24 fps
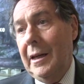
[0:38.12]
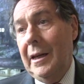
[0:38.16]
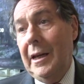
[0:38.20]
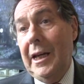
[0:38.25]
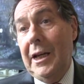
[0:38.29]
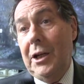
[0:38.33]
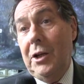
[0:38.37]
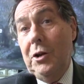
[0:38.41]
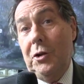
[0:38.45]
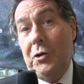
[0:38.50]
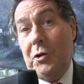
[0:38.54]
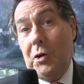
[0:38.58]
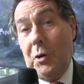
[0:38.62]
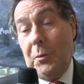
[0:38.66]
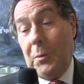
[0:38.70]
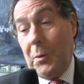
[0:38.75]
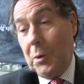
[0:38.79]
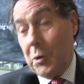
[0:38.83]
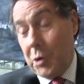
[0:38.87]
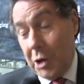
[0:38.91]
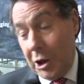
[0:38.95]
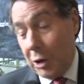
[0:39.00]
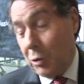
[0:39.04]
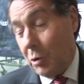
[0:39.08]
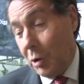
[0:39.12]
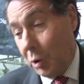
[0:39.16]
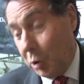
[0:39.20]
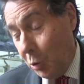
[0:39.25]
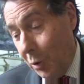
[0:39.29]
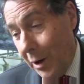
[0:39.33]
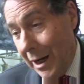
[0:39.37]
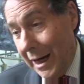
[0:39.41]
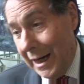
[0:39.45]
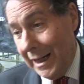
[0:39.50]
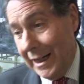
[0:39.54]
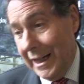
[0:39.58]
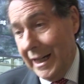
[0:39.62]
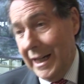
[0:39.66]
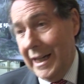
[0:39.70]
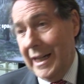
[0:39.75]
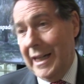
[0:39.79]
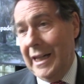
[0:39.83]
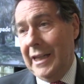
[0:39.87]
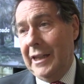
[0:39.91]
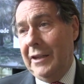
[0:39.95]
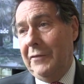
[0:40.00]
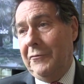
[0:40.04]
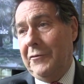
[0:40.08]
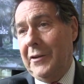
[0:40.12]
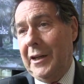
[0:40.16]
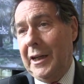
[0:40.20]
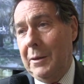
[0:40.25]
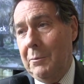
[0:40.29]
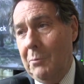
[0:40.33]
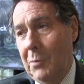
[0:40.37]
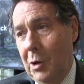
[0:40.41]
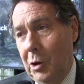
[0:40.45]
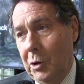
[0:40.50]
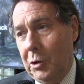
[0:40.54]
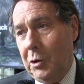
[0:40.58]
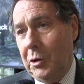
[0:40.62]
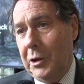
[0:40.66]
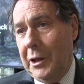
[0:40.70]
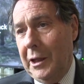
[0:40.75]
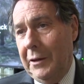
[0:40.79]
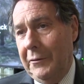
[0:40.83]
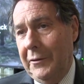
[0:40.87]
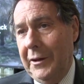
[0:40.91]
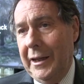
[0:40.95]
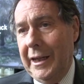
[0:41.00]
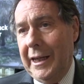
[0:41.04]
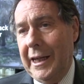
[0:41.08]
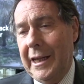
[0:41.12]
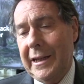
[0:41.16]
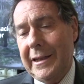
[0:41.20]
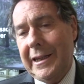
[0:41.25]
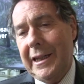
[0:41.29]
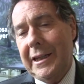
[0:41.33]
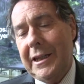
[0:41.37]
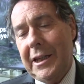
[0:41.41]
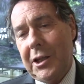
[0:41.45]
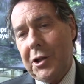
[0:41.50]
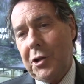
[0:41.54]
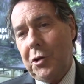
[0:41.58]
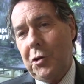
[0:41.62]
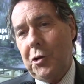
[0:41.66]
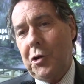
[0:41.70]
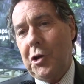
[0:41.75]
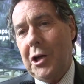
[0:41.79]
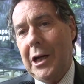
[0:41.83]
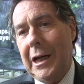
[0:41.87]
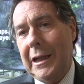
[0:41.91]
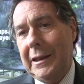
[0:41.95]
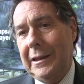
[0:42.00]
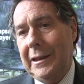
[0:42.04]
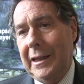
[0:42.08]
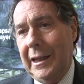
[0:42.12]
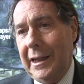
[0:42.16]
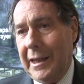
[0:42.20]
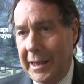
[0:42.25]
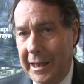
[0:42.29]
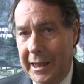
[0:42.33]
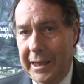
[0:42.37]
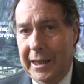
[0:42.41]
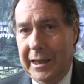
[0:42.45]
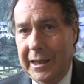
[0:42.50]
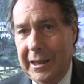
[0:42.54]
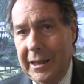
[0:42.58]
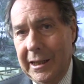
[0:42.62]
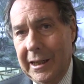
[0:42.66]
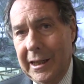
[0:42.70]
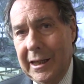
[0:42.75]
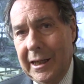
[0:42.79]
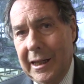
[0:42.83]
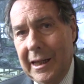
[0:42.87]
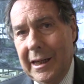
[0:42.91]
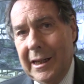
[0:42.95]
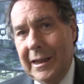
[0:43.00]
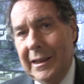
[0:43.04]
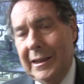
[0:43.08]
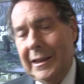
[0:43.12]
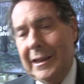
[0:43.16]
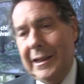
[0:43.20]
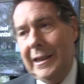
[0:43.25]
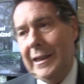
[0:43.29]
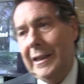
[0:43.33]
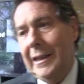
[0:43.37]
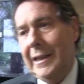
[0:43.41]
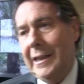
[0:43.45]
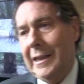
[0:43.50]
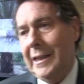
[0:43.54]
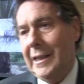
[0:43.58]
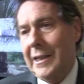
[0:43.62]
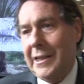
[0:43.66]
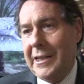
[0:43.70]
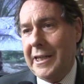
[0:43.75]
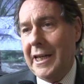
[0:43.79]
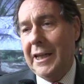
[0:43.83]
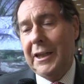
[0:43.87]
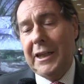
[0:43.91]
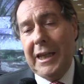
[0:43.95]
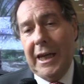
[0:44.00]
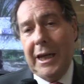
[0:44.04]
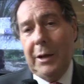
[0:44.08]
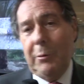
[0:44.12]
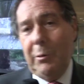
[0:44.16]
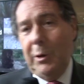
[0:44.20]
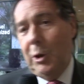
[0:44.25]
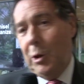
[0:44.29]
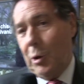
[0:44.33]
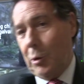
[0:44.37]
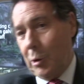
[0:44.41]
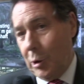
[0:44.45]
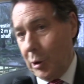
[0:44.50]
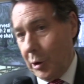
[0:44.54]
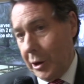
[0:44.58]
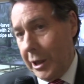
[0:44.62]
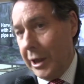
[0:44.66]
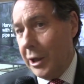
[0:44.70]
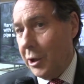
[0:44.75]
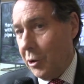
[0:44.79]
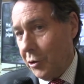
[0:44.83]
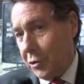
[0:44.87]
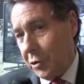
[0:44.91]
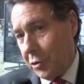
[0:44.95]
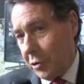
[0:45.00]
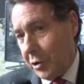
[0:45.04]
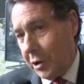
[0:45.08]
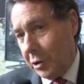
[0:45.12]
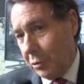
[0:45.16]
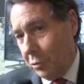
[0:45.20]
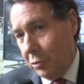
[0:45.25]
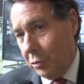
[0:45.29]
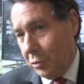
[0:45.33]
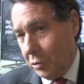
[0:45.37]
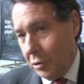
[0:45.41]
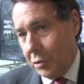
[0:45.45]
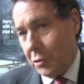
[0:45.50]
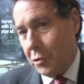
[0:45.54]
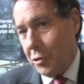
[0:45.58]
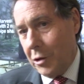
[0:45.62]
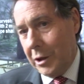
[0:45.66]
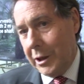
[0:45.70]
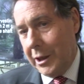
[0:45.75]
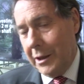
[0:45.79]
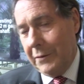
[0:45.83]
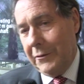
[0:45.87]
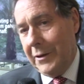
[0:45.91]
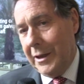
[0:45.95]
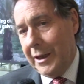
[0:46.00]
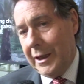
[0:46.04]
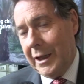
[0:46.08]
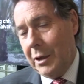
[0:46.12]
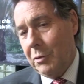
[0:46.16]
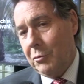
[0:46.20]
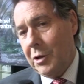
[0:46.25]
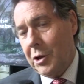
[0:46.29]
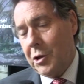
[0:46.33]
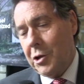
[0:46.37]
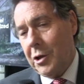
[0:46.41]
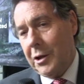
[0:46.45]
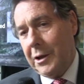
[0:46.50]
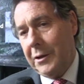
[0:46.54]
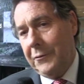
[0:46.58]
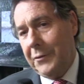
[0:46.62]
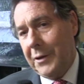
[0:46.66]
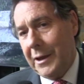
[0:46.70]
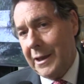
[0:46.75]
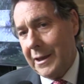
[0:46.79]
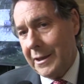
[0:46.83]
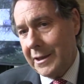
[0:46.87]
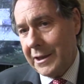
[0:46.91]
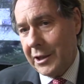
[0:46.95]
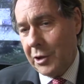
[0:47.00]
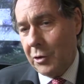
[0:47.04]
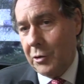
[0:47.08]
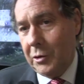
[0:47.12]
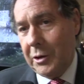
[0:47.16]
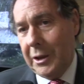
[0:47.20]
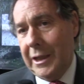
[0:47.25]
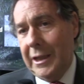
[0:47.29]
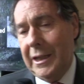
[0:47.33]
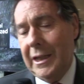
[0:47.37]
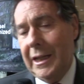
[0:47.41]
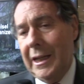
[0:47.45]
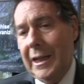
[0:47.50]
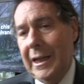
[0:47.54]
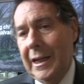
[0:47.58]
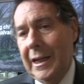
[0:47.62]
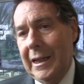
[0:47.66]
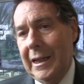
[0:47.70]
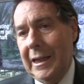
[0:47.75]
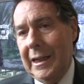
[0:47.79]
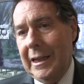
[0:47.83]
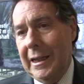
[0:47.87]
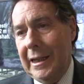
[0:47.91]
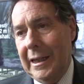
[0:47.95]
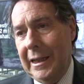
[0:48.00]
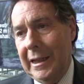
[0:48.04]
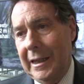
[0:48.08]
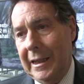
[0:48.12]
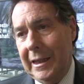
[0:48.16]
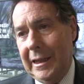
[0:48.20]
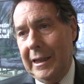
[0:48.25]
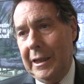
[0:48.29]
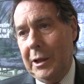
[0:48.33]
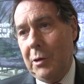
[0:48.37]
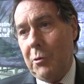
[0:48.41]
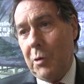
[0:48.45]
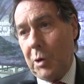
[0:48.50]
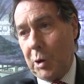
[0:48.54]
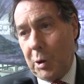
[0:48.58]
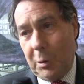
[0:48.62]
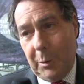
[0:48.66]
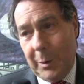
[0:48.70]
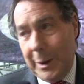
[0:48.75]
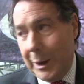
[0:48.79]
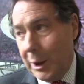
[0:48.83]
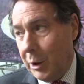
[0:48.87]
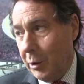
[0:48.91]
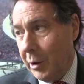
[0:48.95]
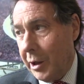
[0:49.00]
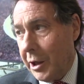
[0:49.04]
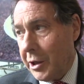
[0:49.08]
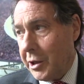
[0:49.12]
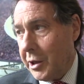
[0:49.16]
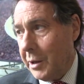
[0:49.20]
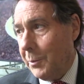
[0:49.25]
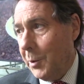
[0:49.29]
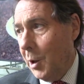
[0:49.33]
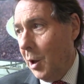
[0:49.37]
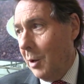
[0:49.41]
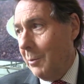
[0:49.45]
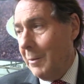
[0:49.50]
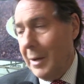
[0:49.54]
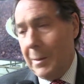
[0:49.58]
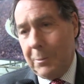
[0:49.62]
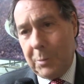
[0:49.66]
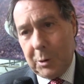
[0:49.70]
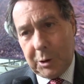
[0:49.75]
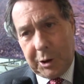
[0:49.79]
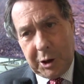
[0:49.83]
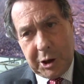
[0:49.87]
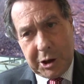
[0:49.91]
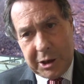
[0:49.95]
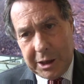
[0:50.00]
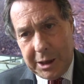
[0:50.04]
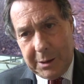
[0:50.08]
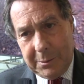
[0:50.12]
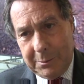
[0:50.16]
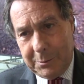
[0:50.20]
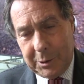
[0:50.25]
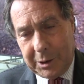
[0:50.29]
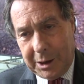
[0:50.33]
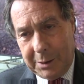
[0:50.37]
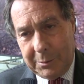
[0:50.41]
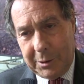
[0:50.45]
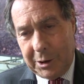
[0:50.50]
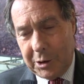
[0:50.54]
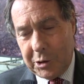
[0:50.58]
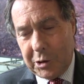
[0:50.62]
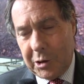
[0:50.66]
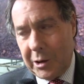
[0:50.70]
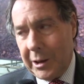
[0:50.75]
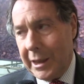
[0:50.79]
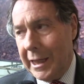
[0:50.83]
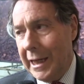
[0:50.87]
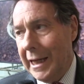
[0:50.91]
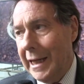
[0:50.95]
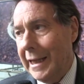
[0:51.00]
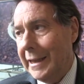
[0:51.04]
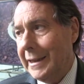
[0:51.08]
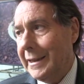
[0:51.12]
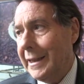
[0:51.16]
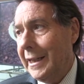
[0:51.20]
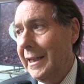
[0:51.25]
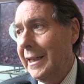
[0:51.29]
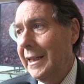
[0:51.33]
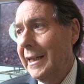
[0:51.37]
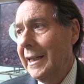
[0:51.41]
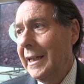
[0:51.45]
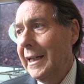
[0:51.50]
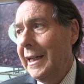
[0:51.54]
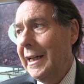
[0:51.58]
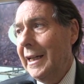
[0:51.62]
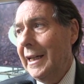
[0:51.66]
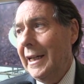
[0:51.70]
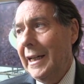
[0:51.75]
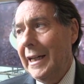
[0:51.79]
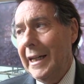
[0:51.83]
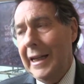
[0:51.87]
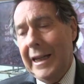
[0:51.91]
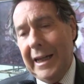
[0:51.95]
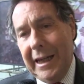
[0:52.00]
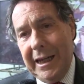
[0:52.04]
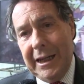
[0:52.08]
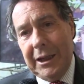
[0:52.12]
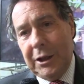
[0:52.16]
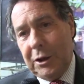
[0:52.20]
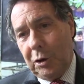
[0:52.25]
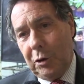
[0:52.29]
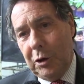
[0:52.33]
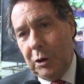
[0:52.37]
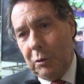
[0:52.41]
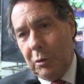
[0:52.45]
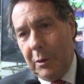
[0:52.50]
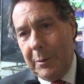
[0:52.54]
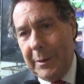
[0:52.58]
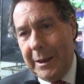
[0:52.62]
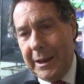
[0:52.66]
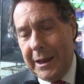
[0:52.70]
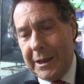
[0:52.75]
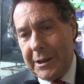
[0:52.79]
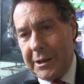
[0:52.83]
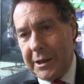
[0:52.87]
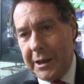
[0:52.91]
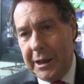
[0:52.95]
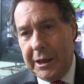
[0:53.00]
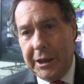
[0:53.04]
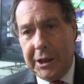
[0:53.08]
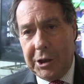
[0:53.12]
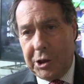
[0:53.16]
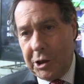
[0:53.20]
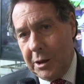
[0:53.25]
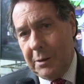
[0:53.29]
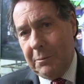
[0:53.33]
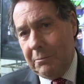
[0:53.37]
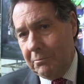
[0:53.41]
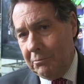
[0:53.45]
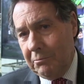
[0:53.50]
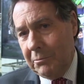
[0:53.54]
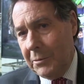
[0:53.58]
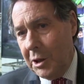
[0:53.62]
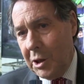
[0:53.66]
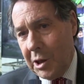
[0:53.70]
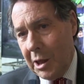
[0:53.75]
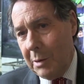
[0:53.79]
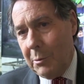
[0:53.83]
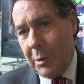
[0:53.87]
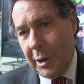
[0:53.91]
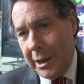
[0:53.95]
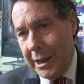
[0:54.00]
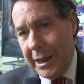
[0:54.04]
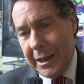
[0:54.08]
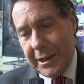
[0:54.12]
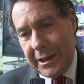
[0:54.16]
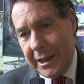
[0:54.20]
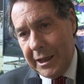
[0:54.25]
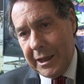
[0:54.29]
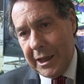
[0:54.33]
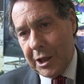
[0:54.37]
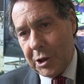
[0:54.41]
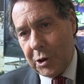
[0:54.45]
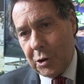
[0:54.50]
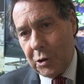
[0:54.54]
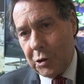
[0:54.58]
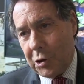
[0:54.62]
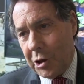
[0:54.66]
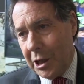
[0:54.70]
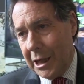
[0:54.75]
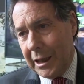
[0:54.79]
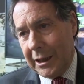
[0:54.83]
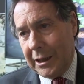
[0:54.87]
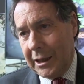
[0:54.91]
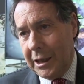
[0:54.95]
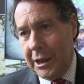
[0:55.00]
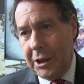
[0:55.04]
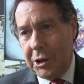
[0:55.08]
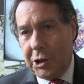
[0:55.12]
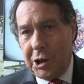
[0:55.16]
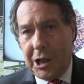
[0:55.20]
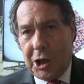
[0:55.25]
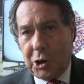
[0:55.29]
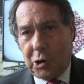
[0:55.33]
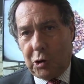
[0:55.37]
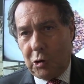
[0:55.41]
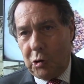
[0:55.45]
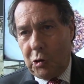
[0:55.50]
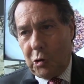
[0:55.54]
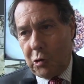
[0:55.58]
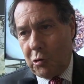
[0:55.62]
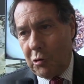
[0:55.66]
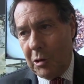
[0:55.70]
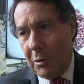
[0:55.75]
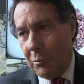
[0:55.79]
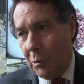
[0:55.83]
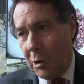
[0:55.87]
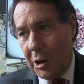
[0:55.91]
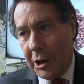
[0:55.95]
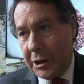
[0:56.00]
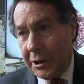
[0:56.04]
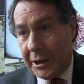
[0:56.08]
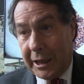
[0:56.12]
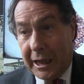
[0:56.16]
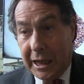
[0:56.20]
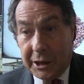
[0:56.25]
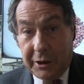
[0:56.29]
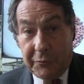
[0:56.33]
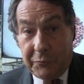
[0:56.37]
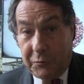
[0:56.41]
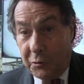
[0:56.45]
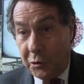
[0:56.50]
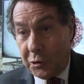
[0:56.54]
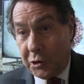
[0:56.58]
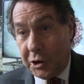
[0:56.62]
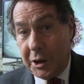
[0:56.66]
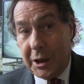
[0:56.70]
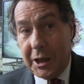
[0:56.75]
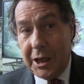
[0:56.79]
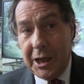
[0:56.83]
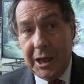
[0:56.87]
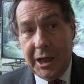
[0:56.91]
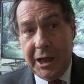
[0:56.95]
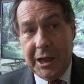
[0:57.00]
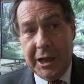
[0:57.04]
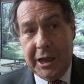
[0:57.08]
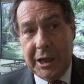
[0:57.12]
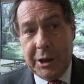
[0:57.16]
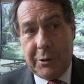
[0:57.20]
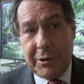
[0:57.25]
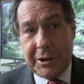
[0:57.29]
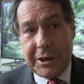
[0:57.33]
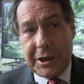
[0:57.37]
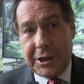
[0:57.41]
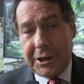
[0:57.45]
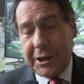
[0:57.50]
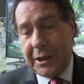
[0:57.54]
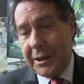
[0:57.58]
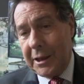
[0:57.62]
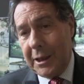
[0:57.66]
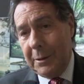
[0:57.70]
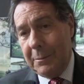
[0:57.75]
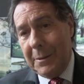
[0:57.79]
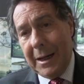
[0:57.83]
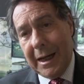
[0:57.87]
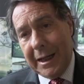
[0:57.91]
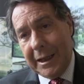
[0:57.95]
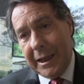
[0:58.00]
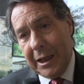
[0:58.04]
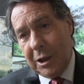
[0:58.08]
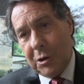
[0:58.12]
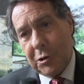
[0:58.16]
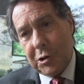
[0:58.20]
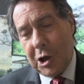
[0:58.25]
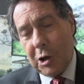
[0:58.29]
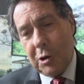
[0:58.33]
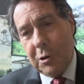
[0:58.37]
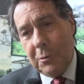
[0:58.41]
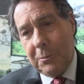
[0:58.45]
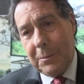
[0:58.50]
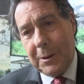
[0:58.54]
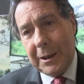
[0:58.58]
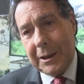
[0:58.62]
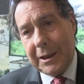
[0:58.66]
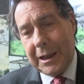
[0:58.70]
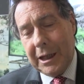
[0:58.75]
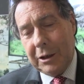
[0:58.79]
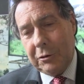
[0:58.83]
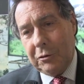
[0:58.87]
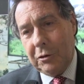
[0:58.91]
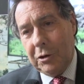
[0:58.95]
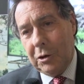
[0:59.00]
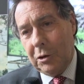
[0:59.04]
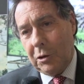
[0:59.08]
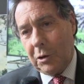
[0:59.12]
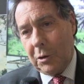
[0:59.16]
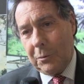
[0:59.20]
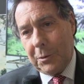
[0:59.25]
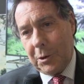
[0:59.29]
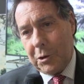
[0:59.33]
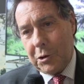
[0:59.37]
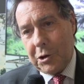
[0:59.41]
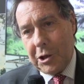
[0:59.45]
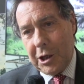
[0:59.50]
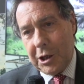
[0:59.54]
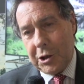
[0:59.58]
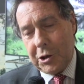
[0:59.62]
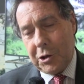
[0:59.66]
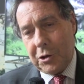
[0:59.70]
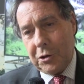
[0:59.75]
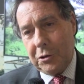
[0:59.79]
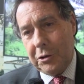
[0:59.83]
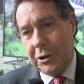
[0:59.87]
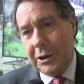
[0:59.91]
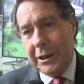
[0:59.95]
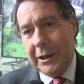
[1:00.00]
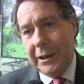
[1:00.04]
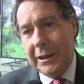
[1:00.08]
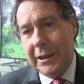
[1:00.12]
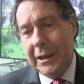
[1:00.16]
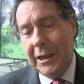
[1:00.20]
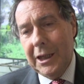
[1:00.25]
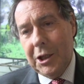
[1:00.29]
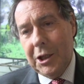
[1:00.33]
e Il nostro progetto attuale è di fare in modo di avere aziende associate che eh, si adeguino a quello che è il nostro statuto, cioè di avere una certificazione eh, in questo momento RSPO, ma essere, potrebbero essere anche altre, eh, entro il 2016. Diciamo che le aziende associate già sono sulla buona strada, forse in queste settimane hanno già completato il loro processo di